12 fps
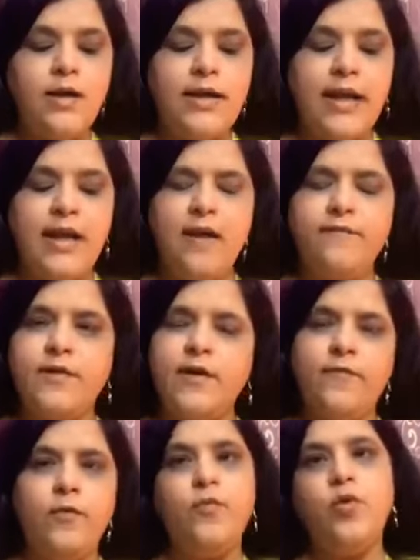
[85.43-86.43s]
डे आफ्टर
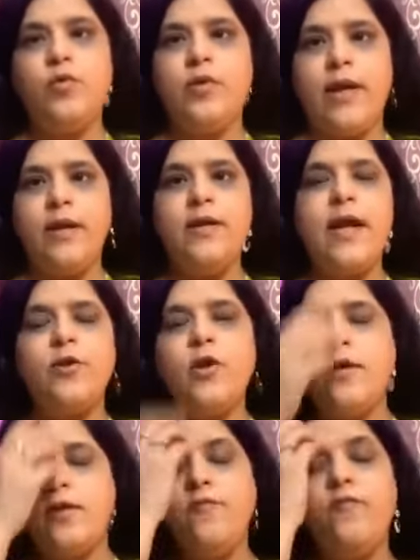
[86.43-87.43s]
फुल मून डे या तो
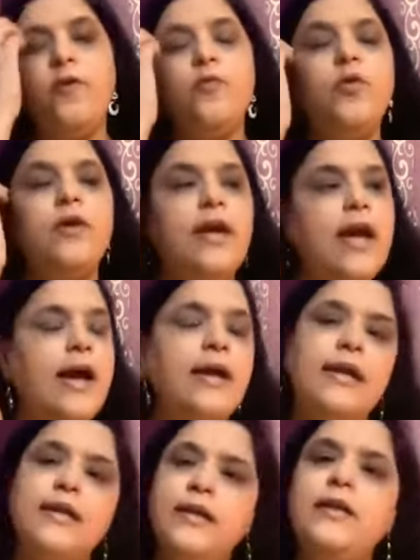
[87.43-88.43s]
या तो फुल मून के
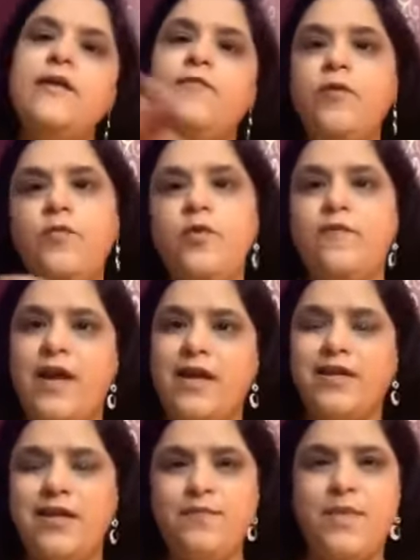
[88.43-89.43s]
अगले दिन या फुल मून वाले
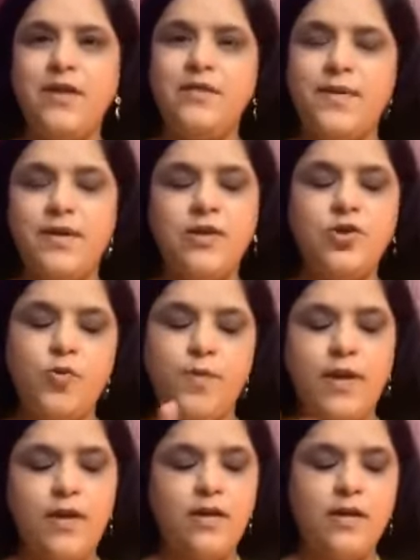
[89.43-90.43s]
दिन भद्र भद्र जो
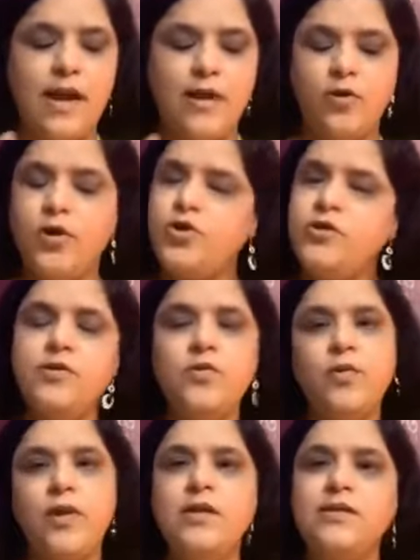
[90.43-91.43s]
भी कैलकुलेशन
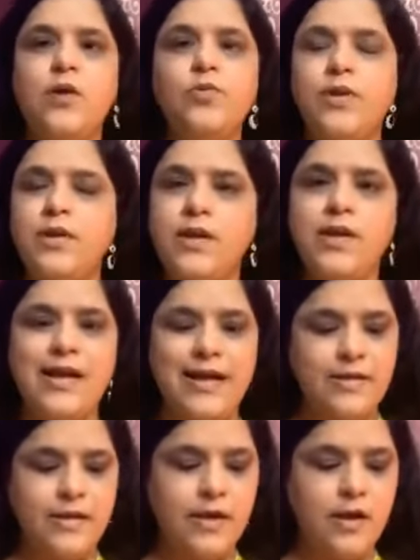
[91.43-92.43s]
होते हैं साउथ इंडियन
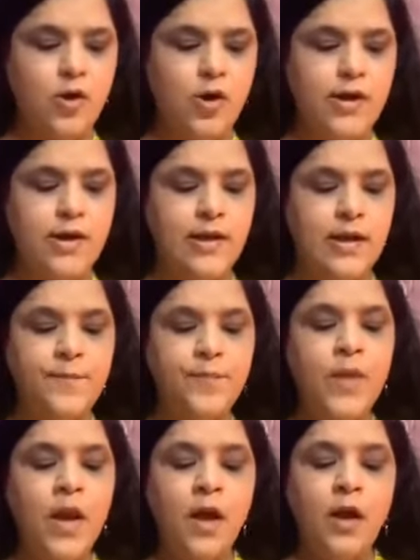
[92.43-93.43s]
कैलेंडर के अकॉर्डिंगली
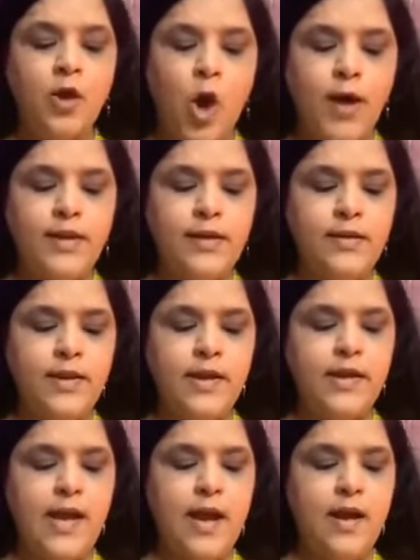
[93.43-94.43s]
नॉर्थ इंडियन